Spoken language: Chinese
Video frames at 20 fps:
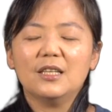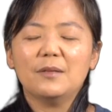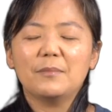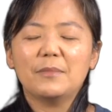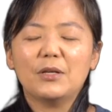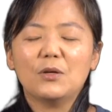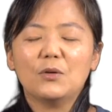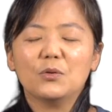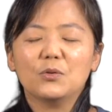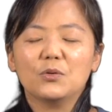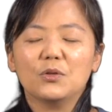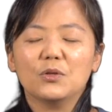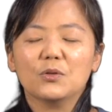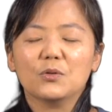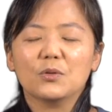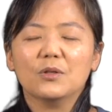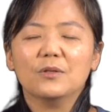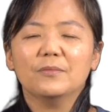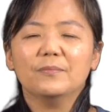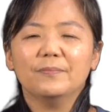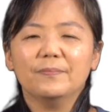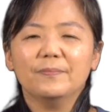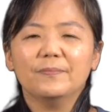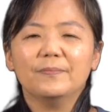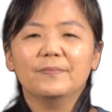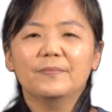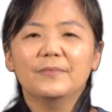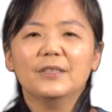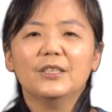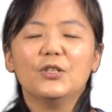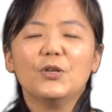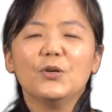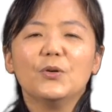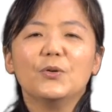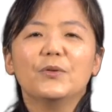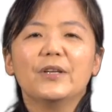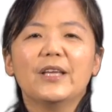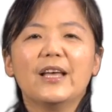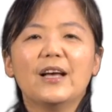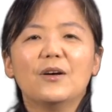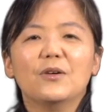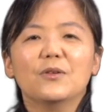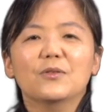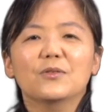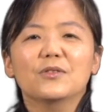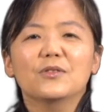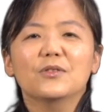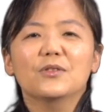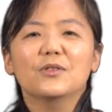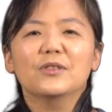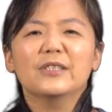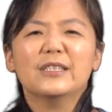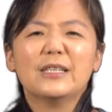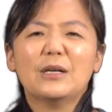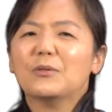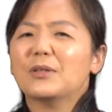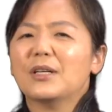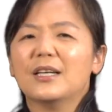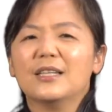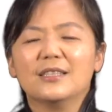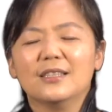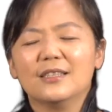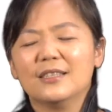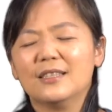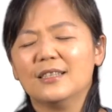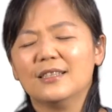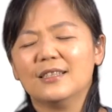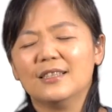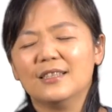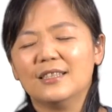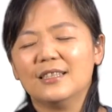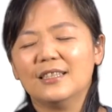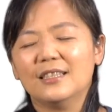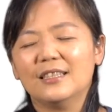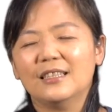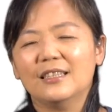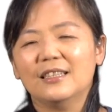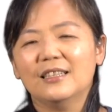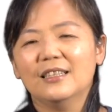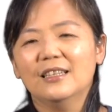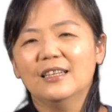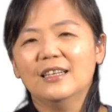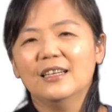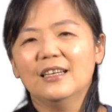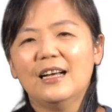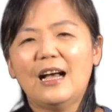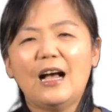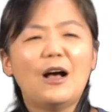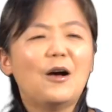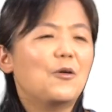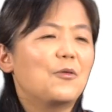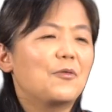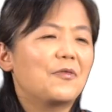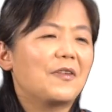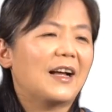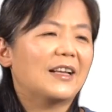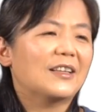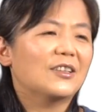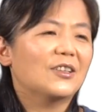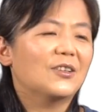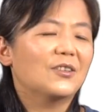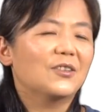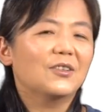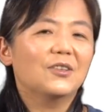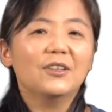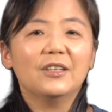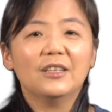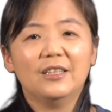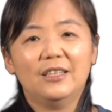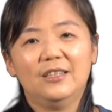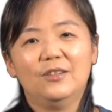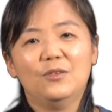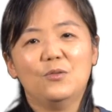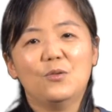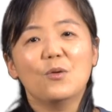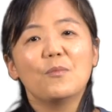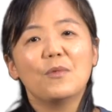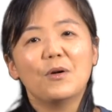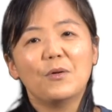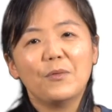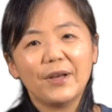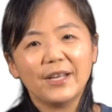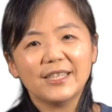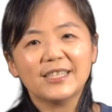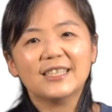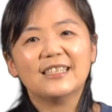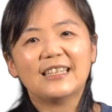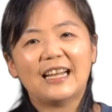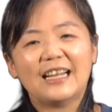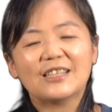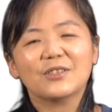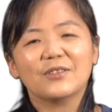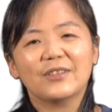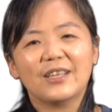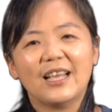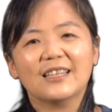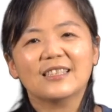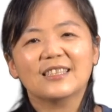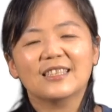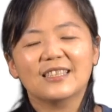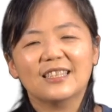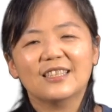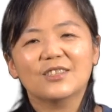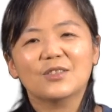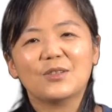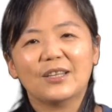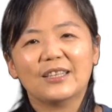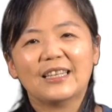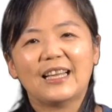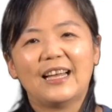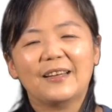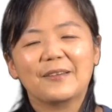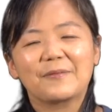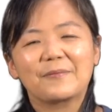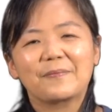里面又觉得说，哼，又要交代这些事情了，好烦哦。我们会是哪种样子的状态？